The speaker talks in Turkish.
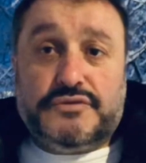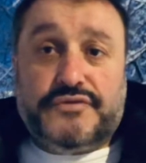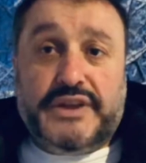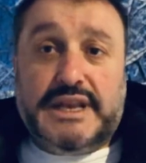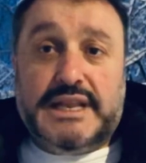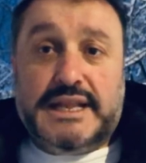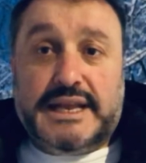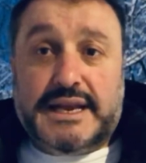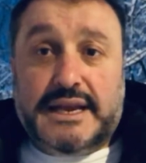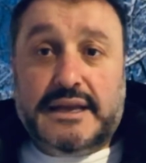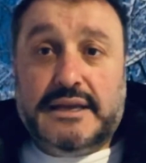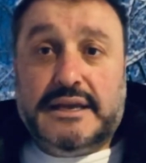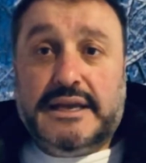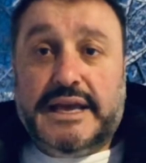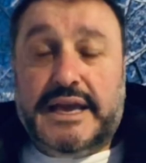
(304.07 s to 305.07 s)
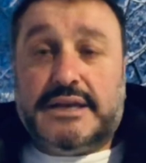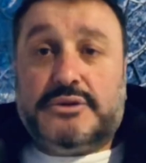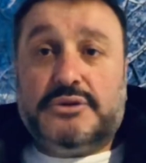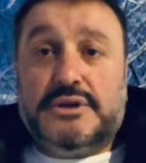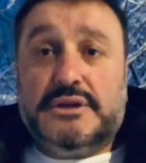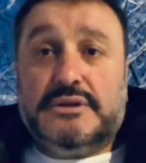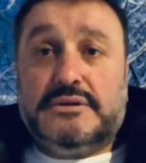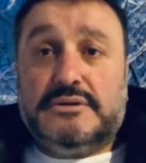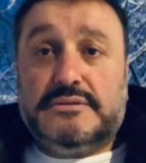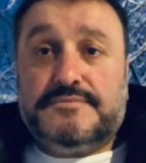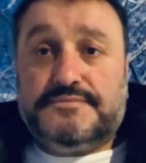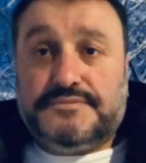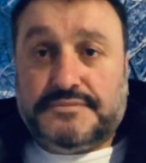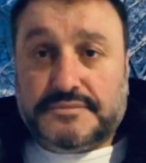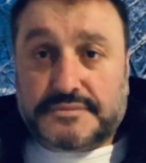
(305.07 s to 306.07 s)
Finlilere her türlü
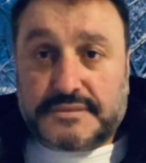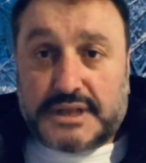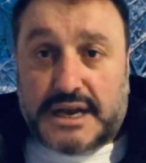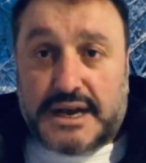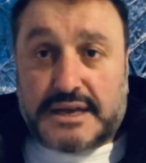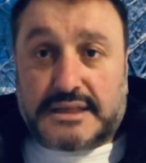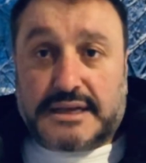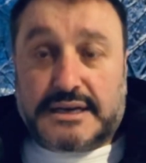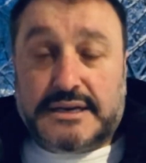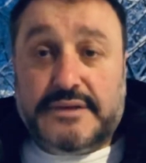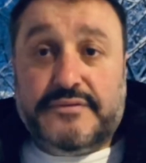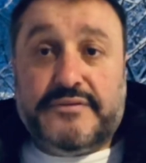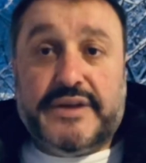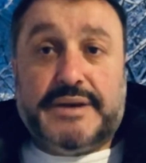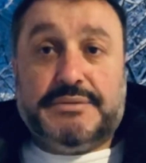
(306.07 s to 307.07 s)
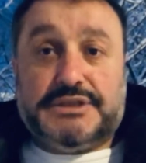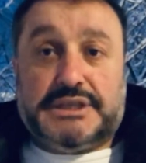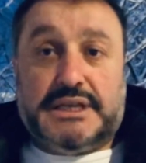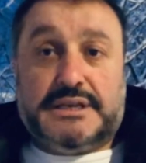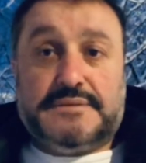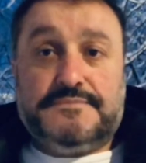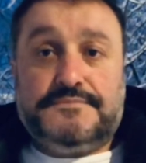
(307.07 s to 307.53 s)
haklarını vermişler.